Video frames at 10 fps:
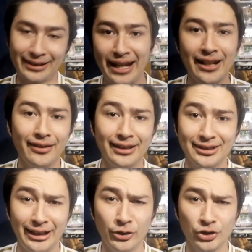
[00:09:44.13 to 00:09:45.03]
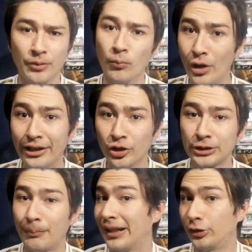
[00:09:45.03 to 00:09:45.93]
llena de estrenos
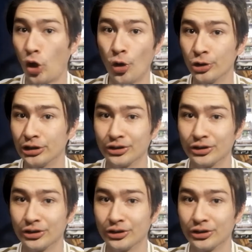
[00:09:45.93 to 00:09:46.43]
buenos para todos